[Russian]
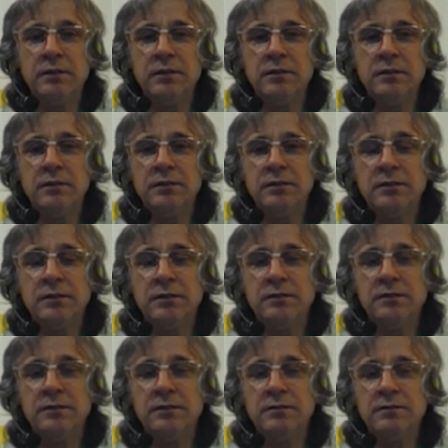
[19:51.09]

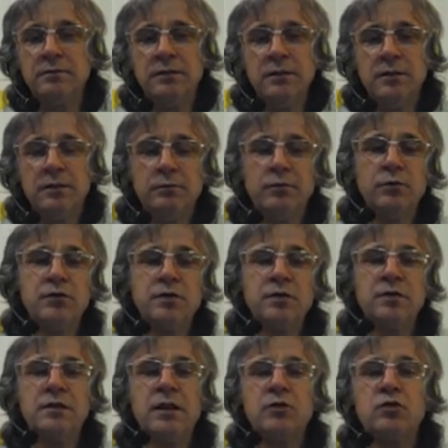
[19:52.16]
и
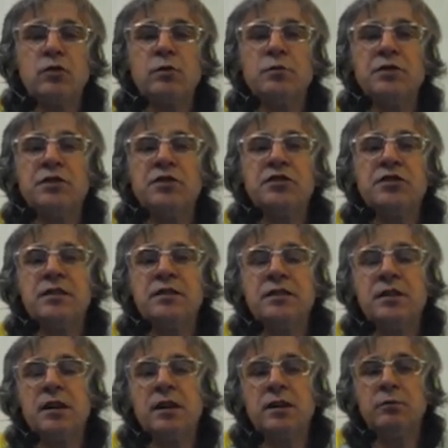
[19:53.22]
получилось так, чтобы он исчез,
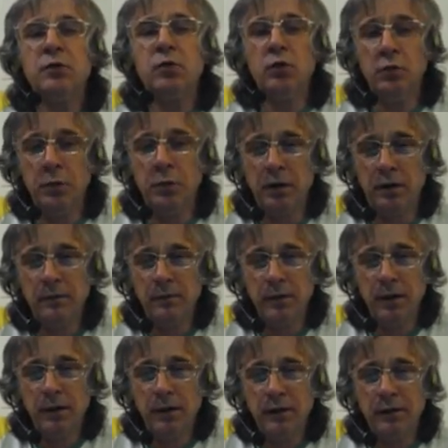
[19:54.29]
якобы умер.
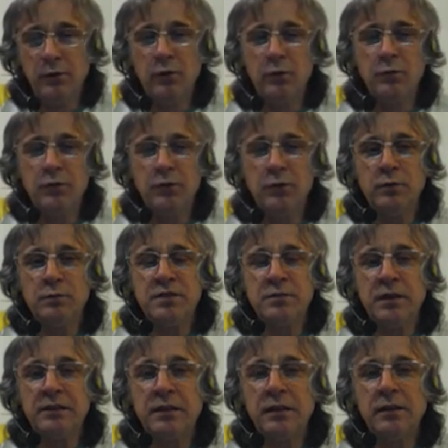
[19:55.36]
И он потом
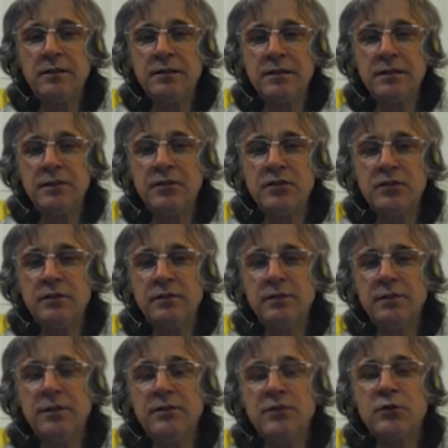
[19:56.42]
смотрел и
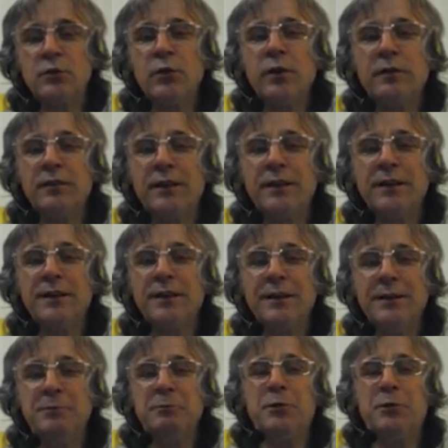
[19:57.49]
слышал, что говорили